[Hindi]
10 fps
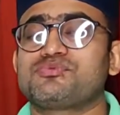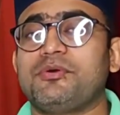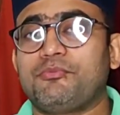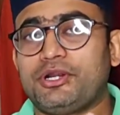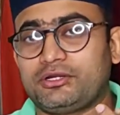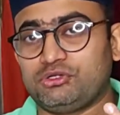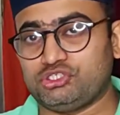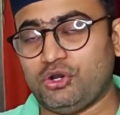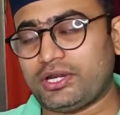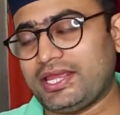उसमें प्रोडक्ट
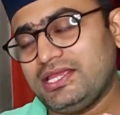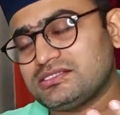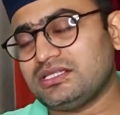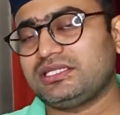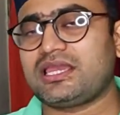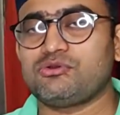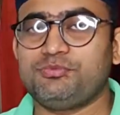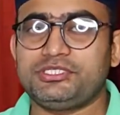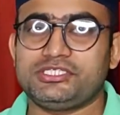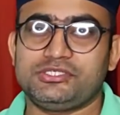कुछ और है इस तरीके की
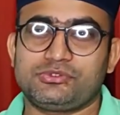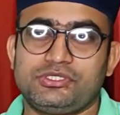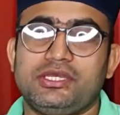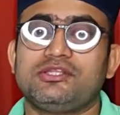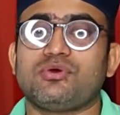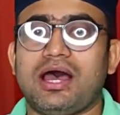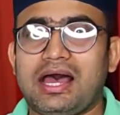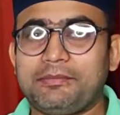कुछ भी चीजें होती हैं तो